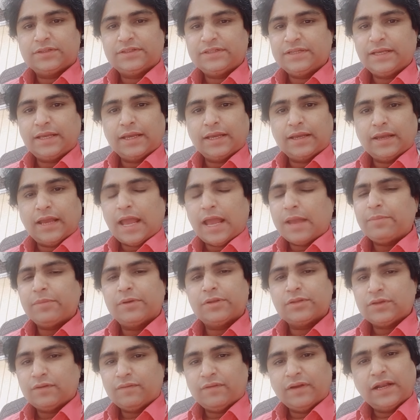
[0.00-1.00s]
ठीक है आई एम
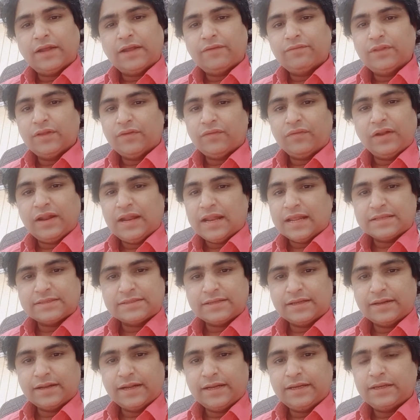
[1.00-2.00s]
ऑल द वन ऑफ द फ्री
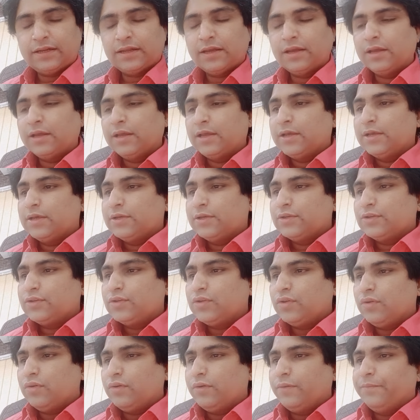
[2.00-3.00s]
आंसर राइट
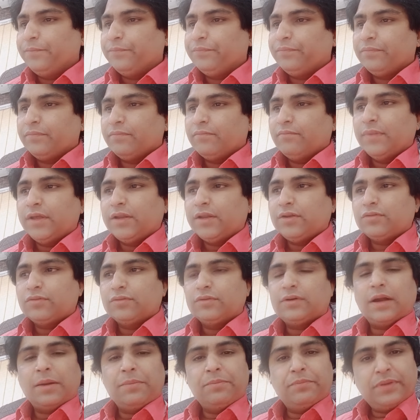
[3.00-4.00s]
सो मेरे को
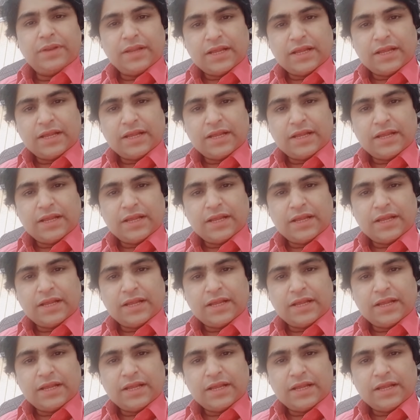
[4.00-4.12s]
कंपनी